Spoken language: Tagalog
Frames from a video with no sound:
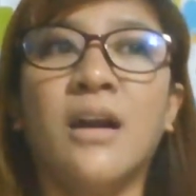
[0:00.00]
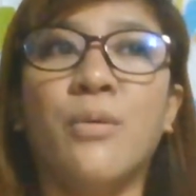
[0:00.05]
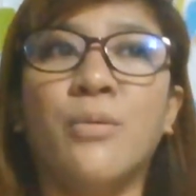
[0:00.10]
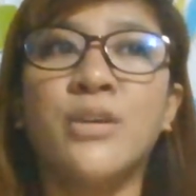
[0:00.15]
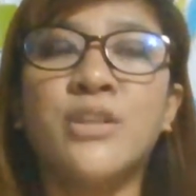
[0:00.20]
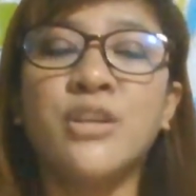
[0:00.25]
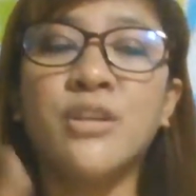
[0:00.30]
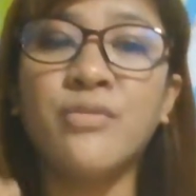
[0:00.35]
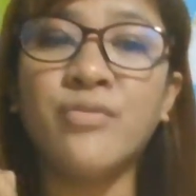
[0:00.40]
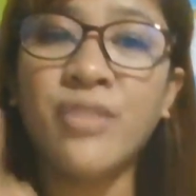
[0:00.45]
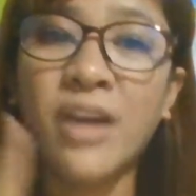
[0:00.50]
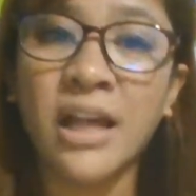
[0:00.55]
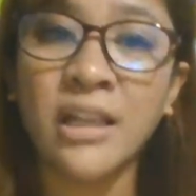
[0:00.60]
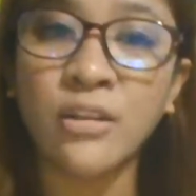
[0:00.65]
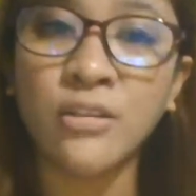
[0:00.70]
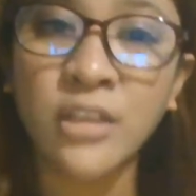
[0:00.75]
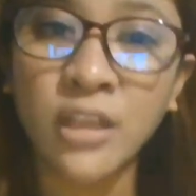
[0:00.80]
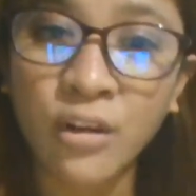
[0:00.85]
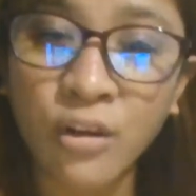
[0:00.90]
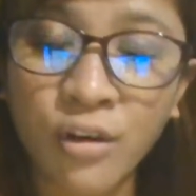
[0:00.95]
We should
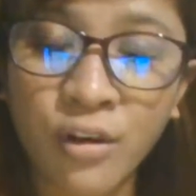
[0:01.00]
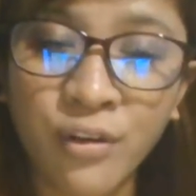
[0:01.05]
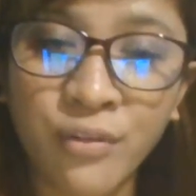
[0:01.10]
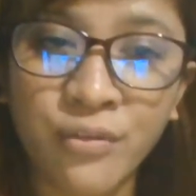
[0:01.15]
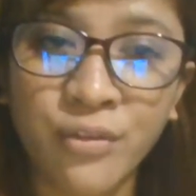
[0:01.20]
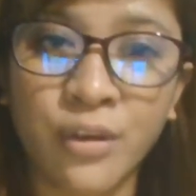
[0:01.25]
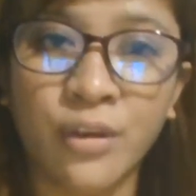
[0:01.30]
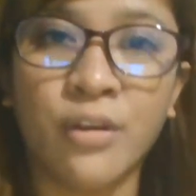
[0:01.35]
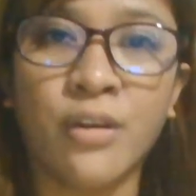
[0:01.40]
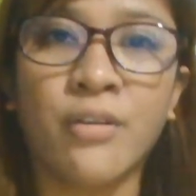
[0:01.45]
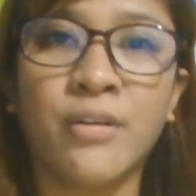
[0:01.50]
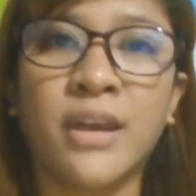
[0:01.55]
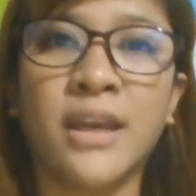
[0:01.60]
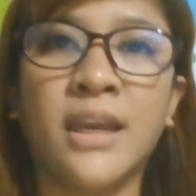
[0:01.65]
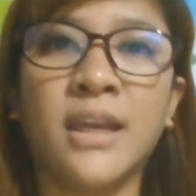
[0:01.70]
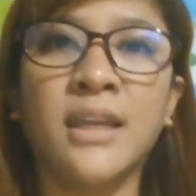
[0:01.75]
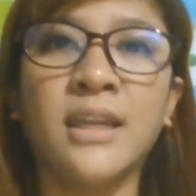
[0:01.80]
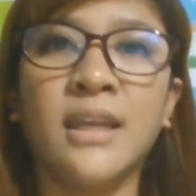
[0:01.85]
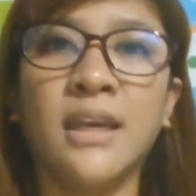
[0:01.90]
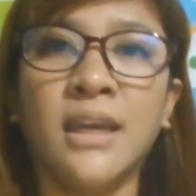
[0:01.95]
follow the curfew,
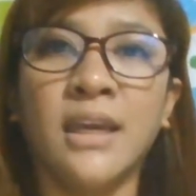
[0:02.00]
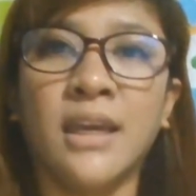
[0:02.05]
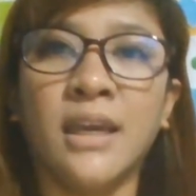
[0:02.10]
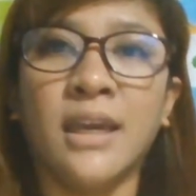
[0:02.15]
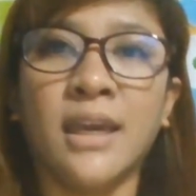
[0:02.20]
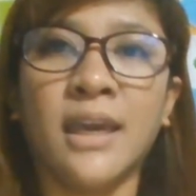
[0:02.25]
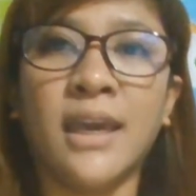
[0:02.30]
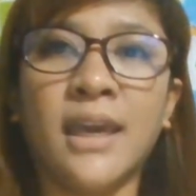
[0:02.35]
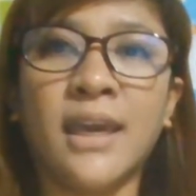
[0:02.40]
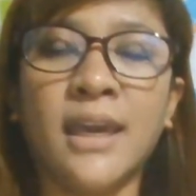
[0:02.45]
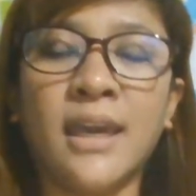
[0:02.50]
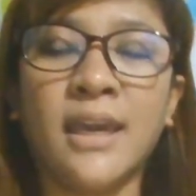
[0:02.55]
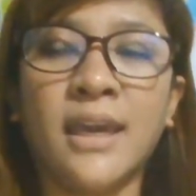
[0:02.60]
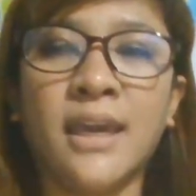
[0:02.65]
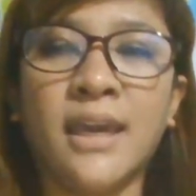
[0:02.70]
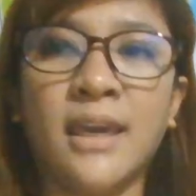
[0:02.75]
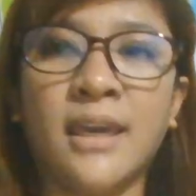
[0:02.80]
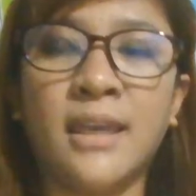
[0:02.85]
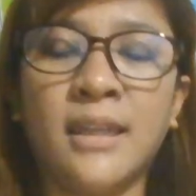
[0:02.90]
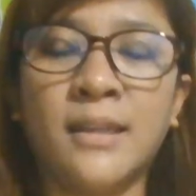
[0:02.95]
right?
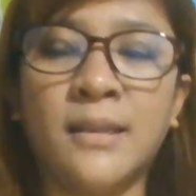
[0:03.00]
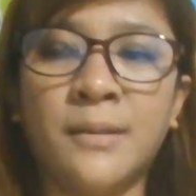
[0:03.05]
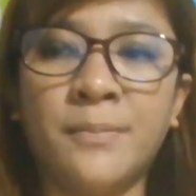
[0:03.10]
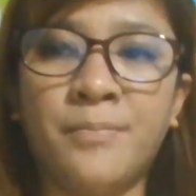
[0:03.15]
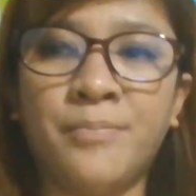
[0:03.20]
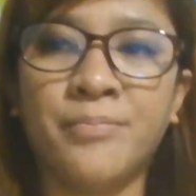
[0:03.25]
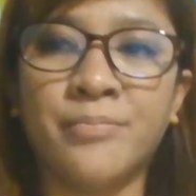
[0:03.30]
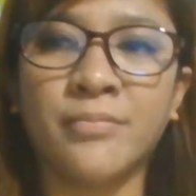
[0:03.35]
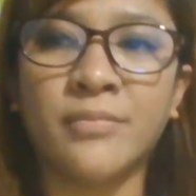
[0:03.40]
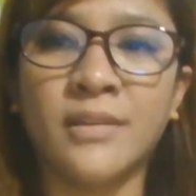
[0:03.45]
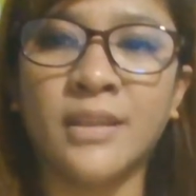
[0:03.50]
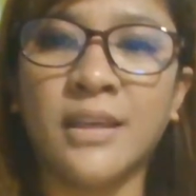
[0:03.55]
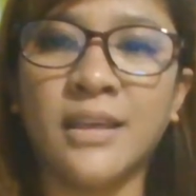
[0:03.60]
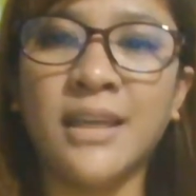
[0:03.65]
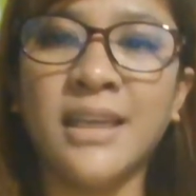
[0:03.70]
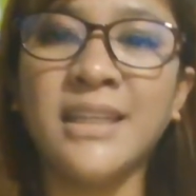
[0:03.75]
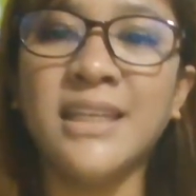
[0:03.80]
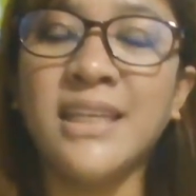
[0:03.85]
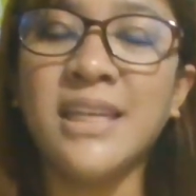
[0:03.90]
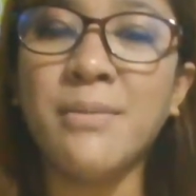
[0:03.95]
And,
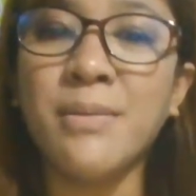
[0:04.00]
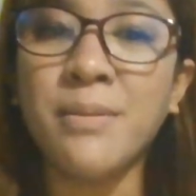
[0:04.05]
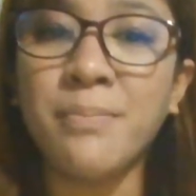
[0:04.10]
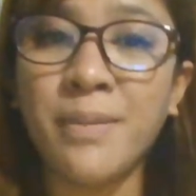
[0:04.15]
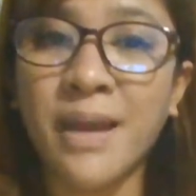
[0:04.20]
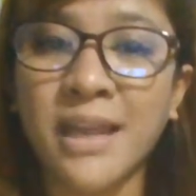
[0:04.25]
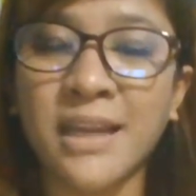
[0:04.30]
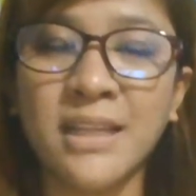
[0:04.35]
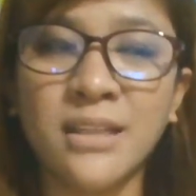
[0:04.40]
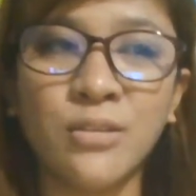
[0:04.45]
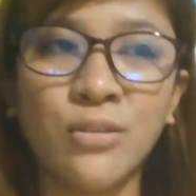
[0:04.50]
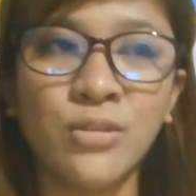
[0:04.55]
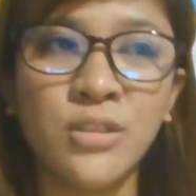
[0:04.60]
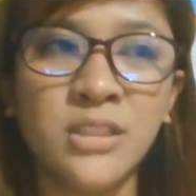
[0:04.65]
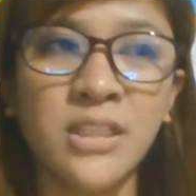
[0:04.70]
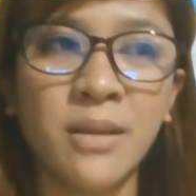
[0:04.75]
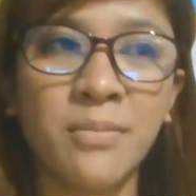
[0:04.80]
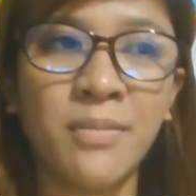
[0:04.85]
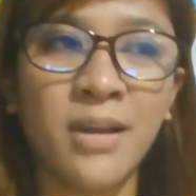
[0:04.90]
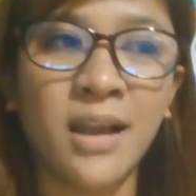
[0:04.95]
hindi naman para to
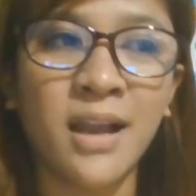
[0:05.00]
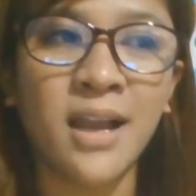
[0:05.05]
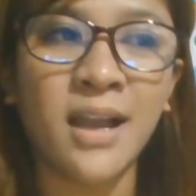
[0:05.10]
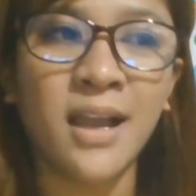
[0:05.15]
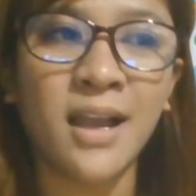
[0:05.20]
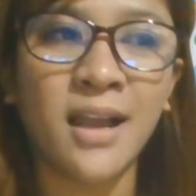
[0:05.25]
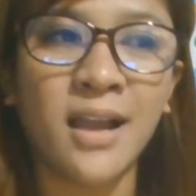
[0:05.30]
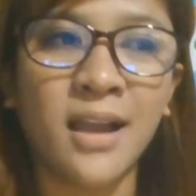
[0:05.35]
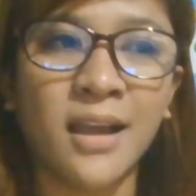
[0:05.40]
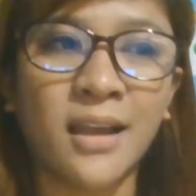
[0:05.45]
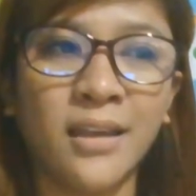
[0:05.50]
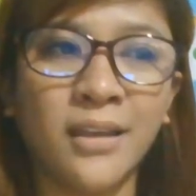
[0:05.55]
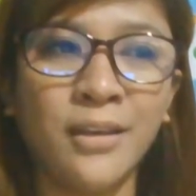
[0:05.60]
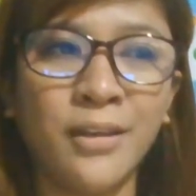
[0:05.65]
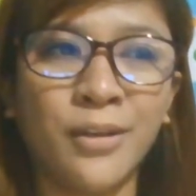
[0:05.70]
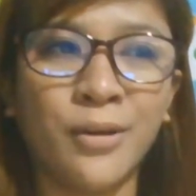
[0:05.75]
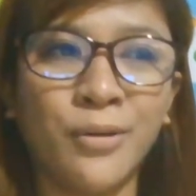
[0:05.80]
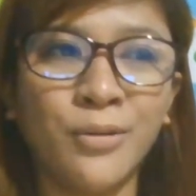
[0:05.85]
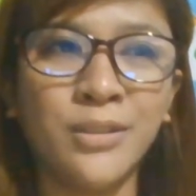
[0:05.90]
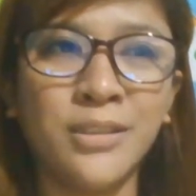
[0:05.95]
sa mga,
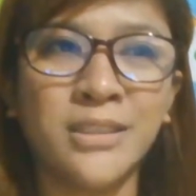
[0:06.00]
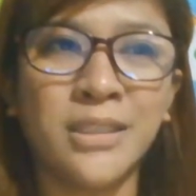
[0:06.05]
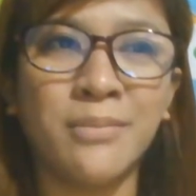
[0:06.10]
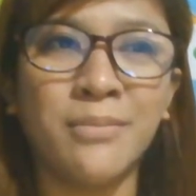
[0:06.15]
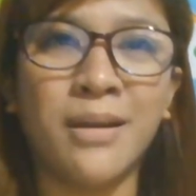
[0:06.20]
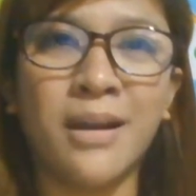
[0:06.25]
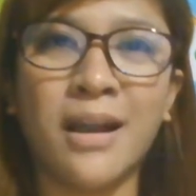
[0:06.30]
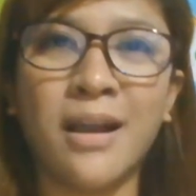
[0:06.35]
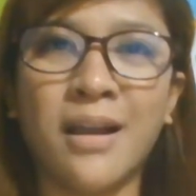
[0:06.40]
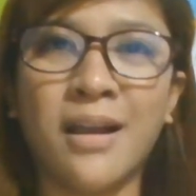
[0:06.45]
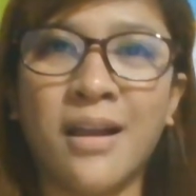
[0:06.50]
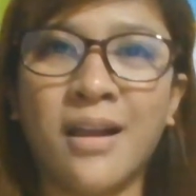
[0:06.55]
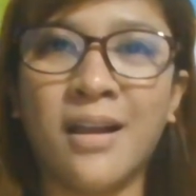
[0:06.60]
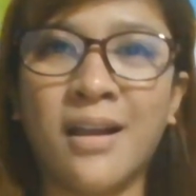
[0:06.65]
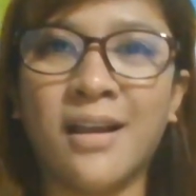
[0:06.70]
you know, sa mga